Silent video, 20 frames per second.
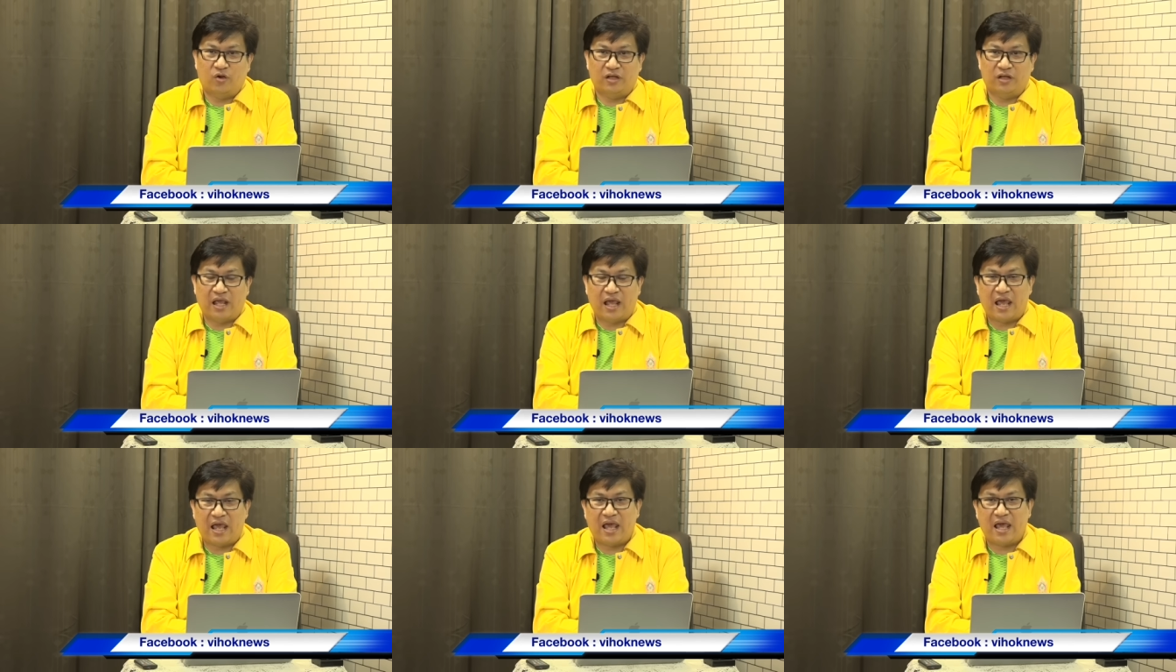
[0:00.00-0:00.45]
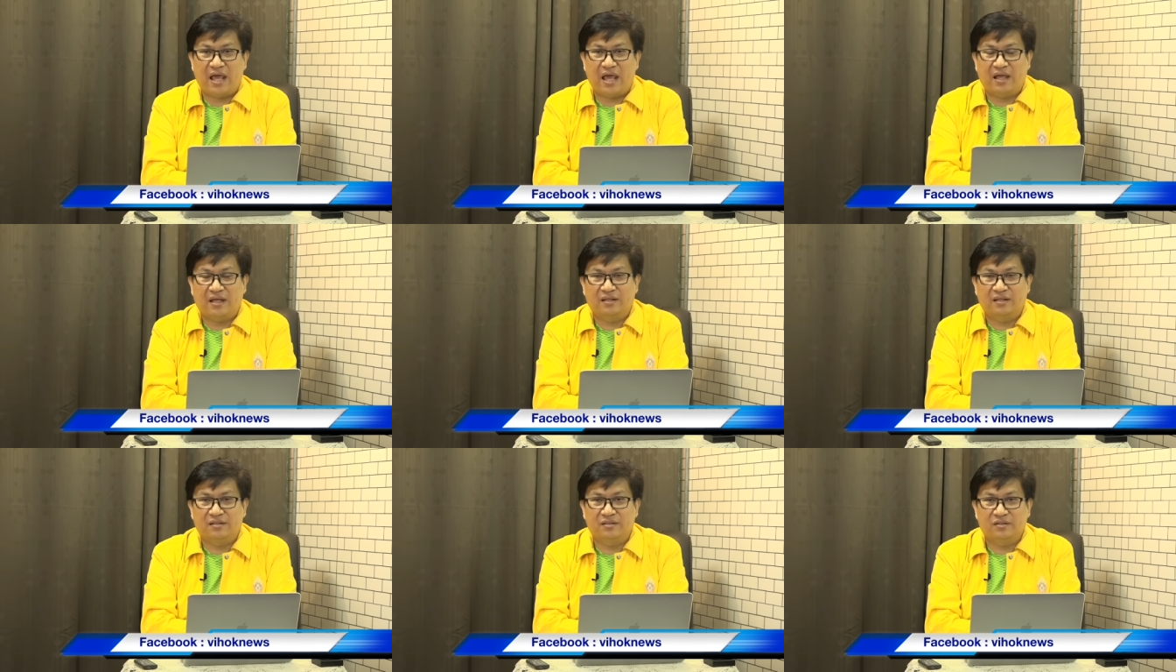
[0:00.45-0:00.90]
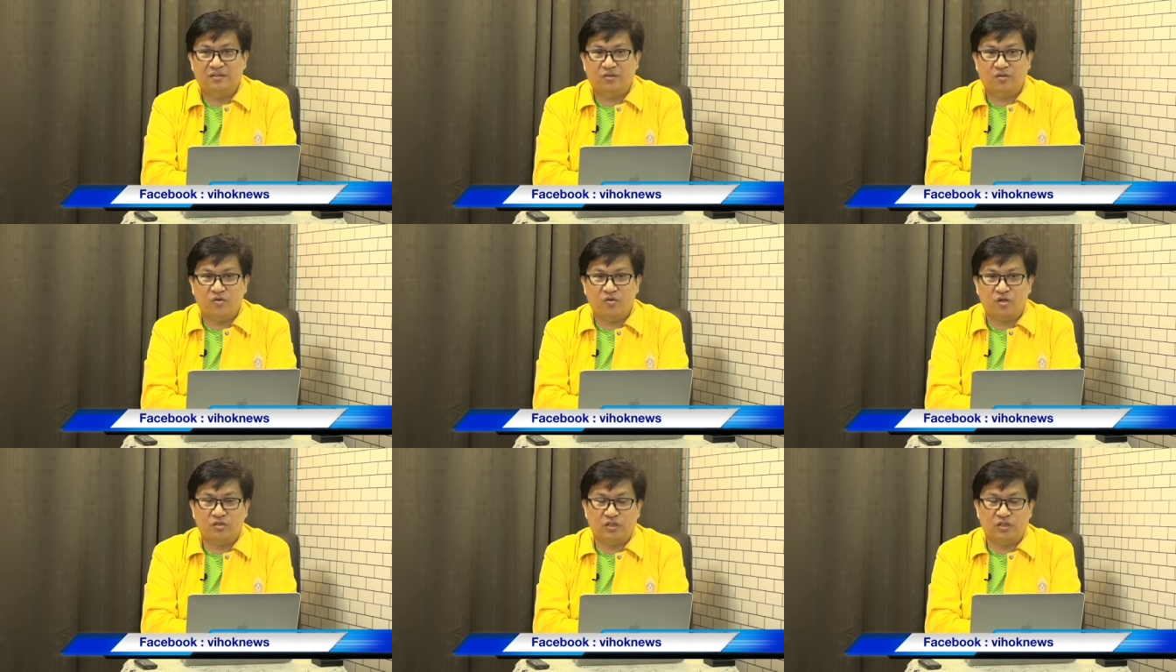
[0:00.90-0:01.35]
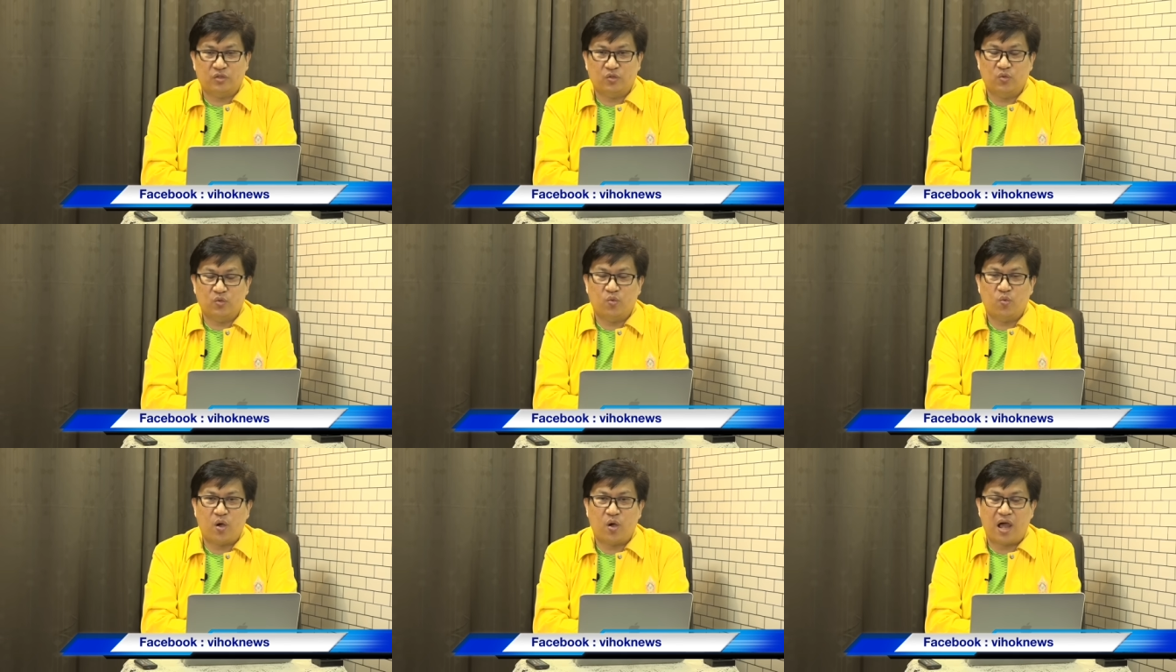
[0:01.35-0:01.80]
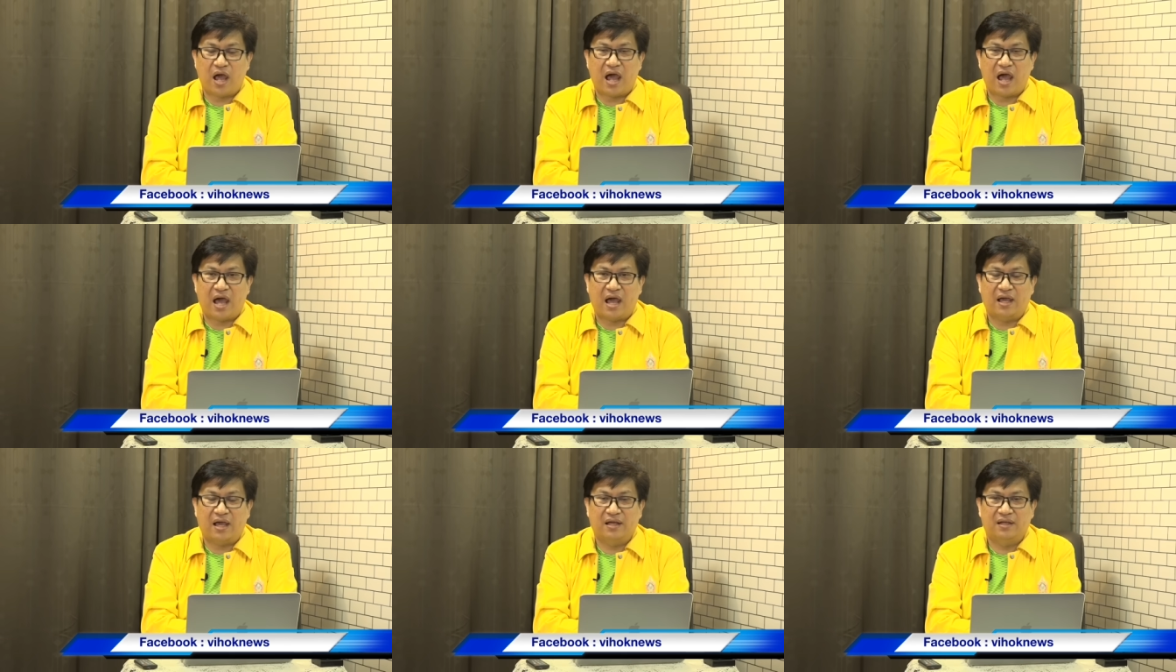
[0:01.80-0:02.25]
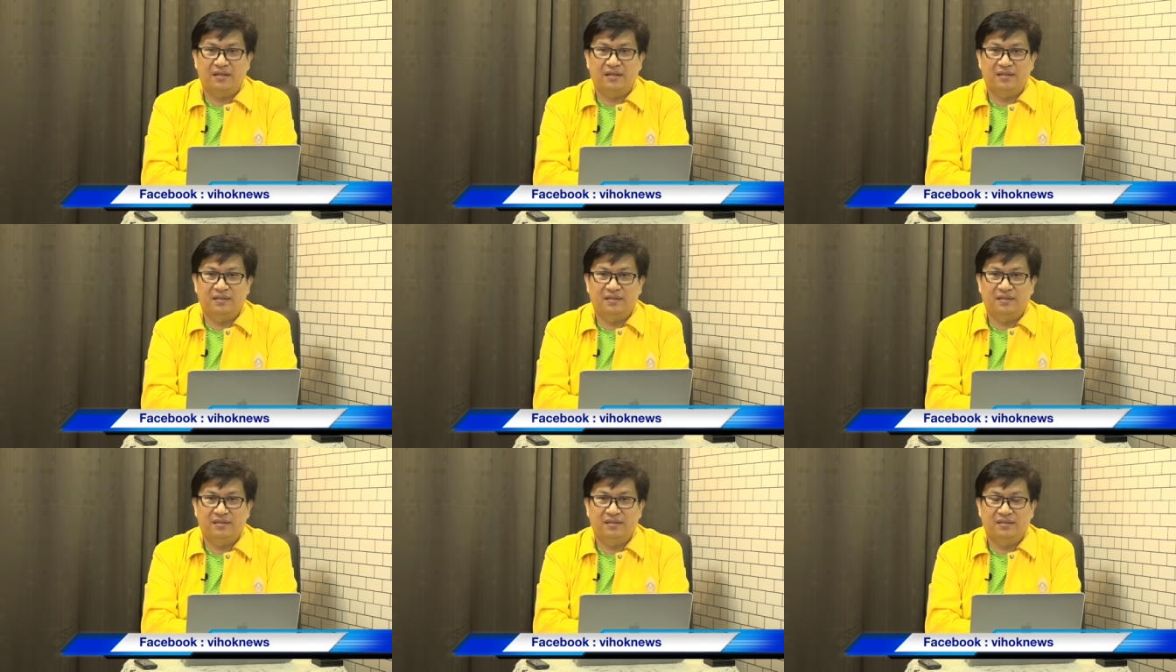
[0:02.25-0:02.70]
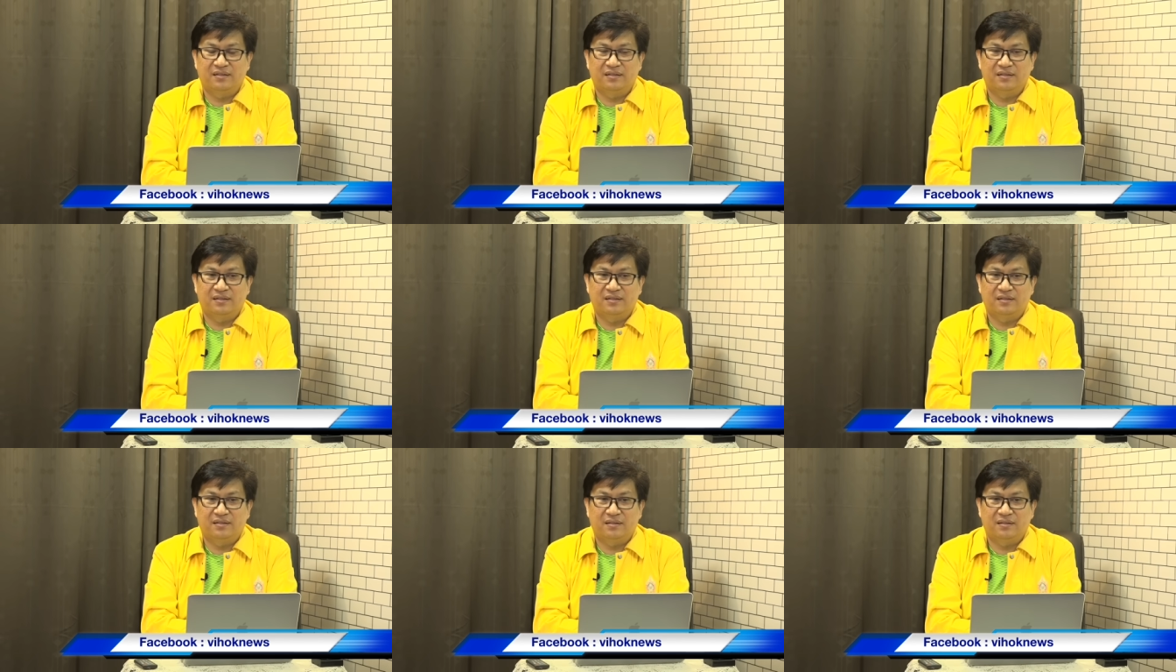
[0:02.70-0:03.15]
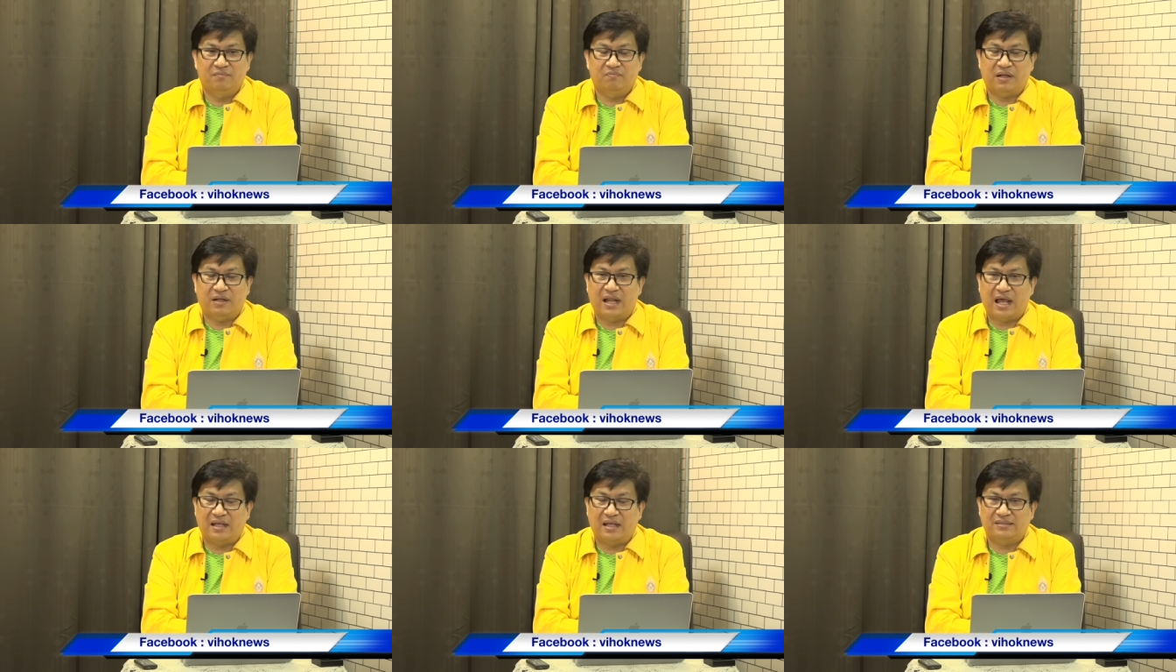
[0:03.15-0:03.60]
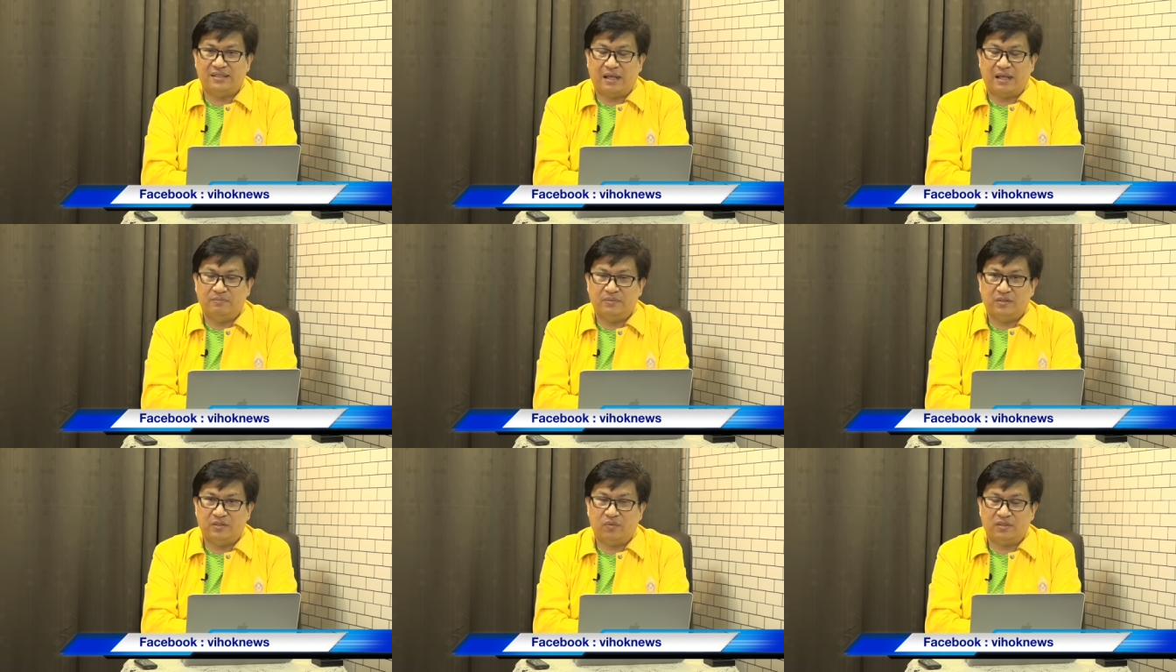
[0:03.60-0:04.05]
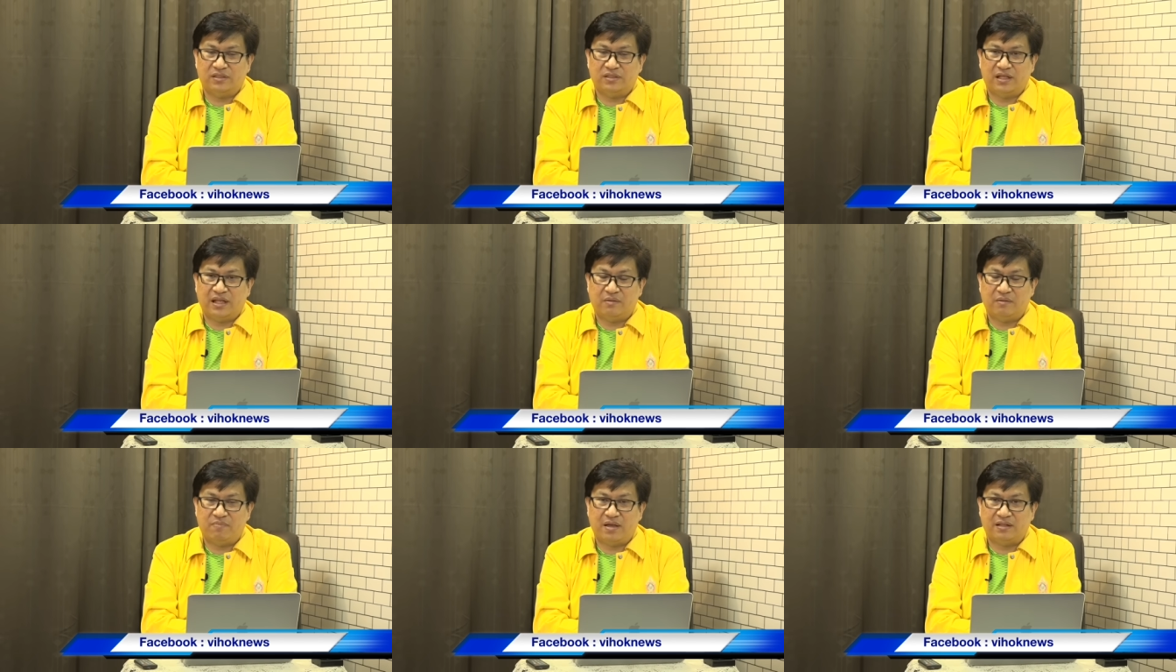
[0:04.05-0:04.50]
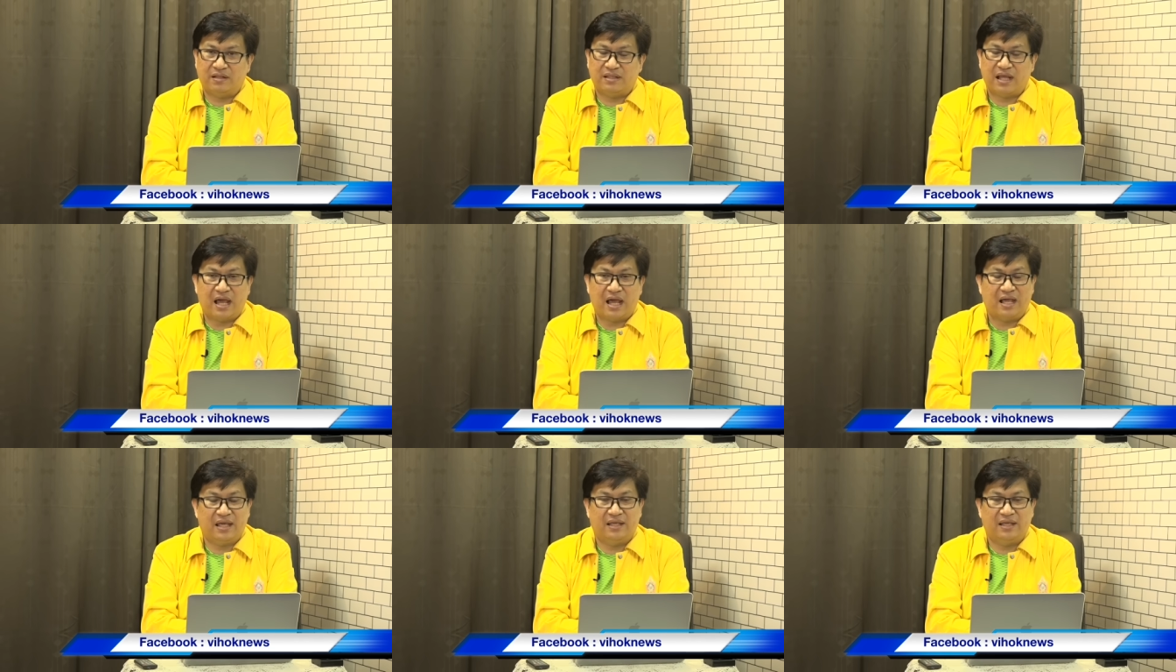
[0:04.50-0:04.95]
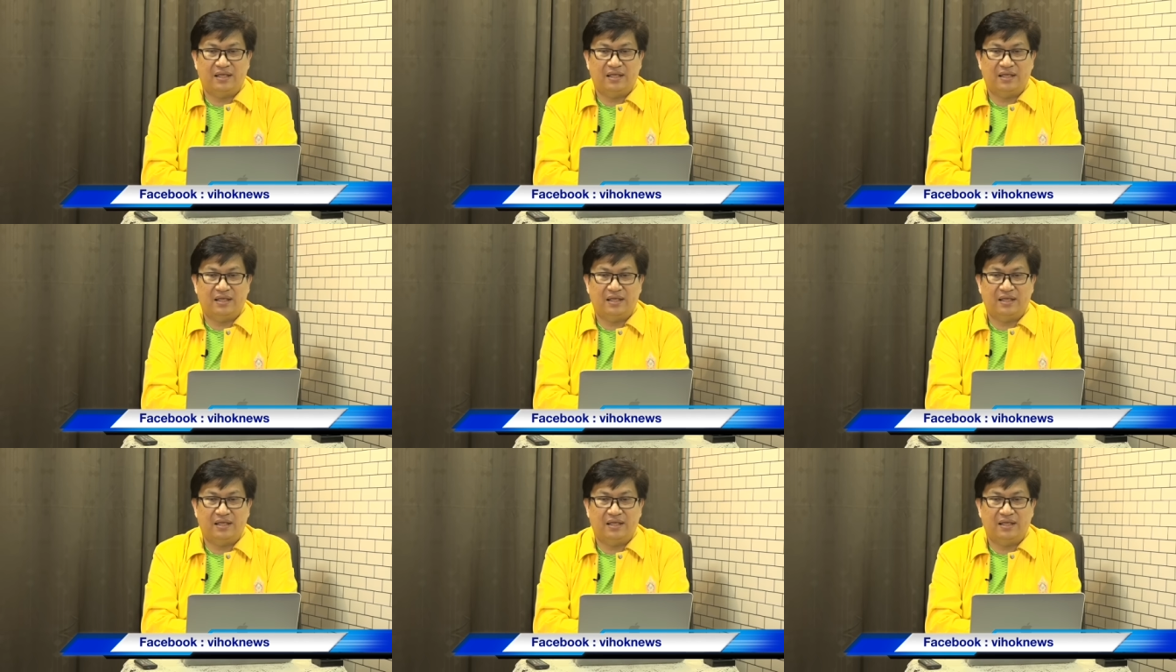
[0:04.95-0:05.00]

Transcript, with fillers: งแท้ก็จะรู้ว่าปัญหาสามจังหวัดชายแดนภาคใต้